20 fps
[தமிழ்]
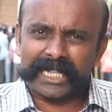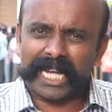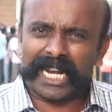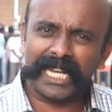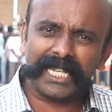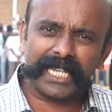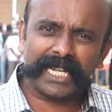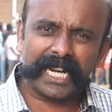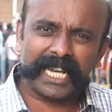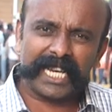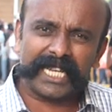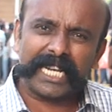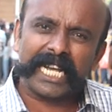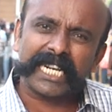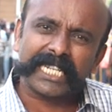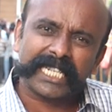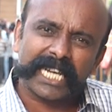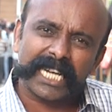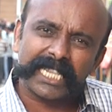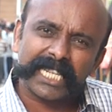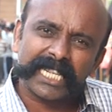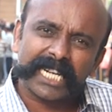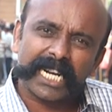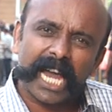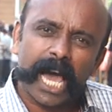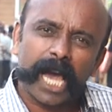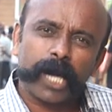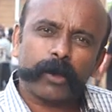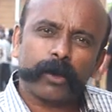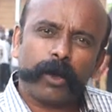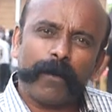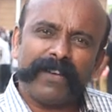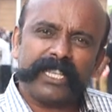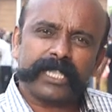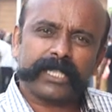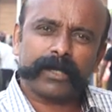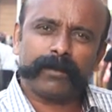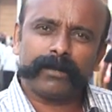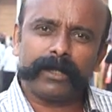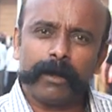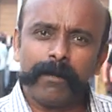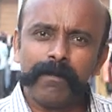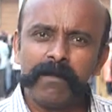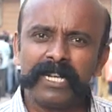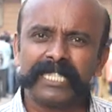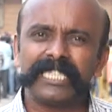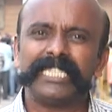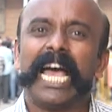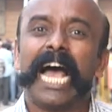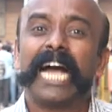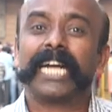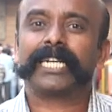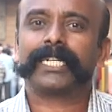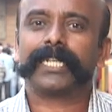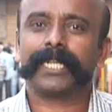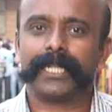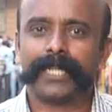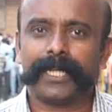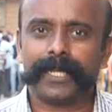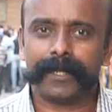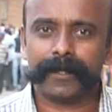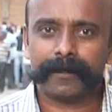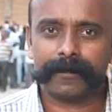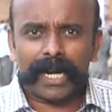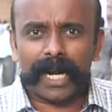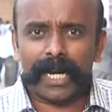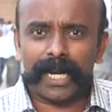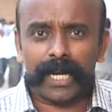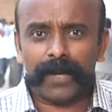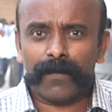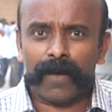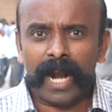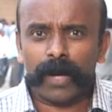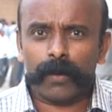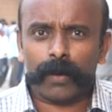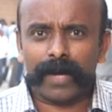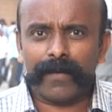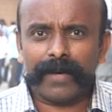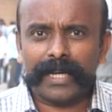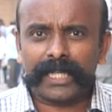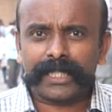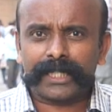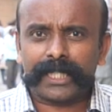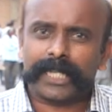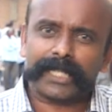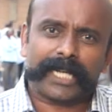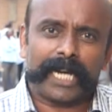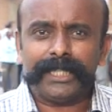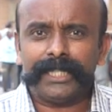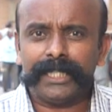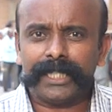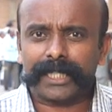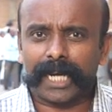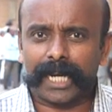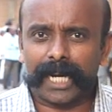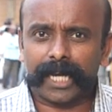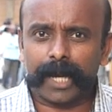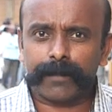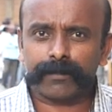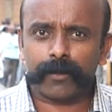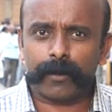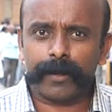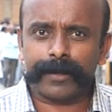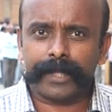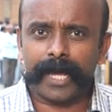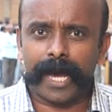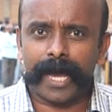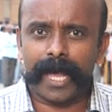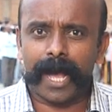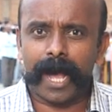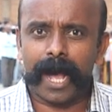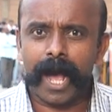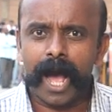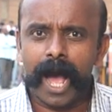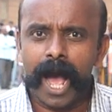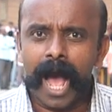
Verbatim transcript: தலைதனை நெற்கதிர்களாய் குவித்து விடும் ஜாக்கிரதை கலைநிவாழ் உழவனுக்கு கஞ்சி கலையம் சுமந்தாயா